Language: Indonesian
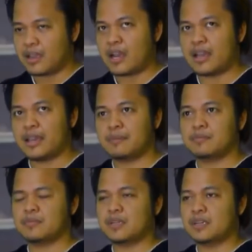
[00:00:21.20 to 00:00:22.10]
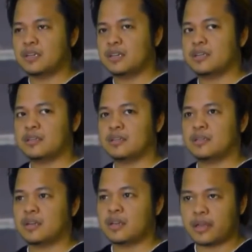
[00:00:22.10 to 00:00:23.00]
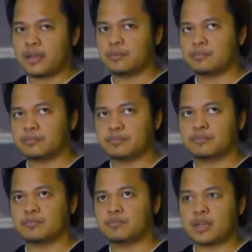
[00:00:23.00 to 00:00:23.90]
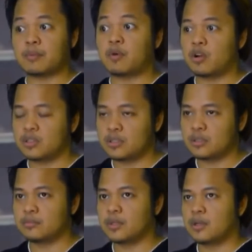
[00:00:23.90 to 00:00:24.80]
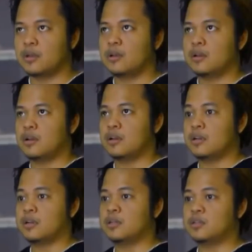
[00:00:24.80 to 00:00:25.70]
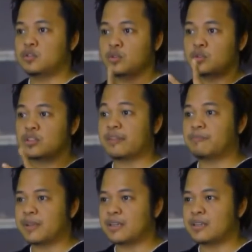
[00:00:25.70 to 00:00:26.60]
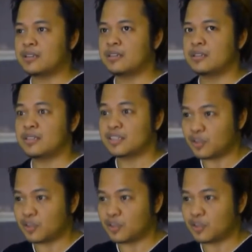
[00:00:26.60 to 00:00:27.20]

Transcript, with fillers: I am uh, I am I'm old. Uh, two seven years